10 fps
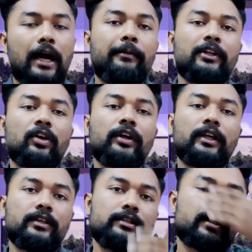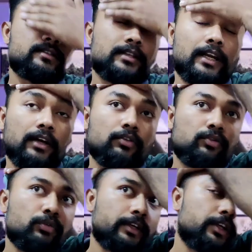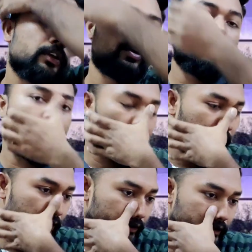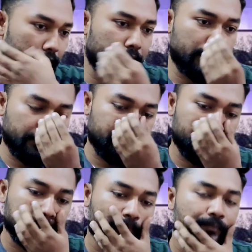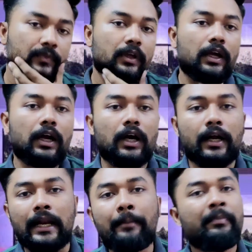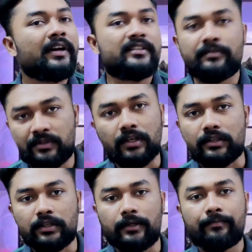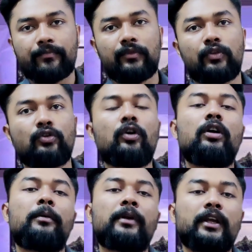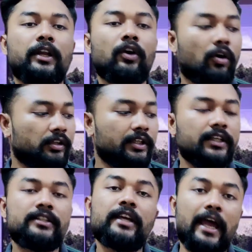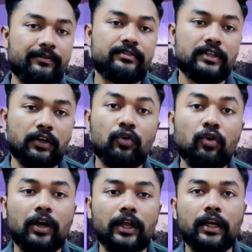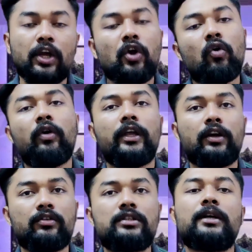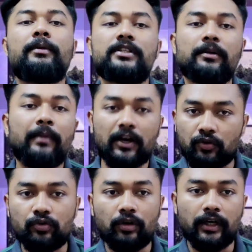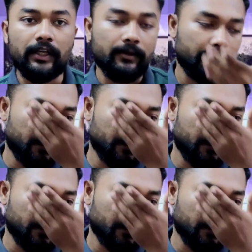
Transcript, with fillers: আমাদের হয় কি যারা সেলার অ্যাকাউন্ট করি অনেকের হচ্ছে নাম্বার এস এম এস আসে না তো তখন আমরা কি করি অথেন্টিক যে অ্যাপসটা গুগলের ওইখানে হচ্ছে আমরা সেই বারকোডগুলো নিই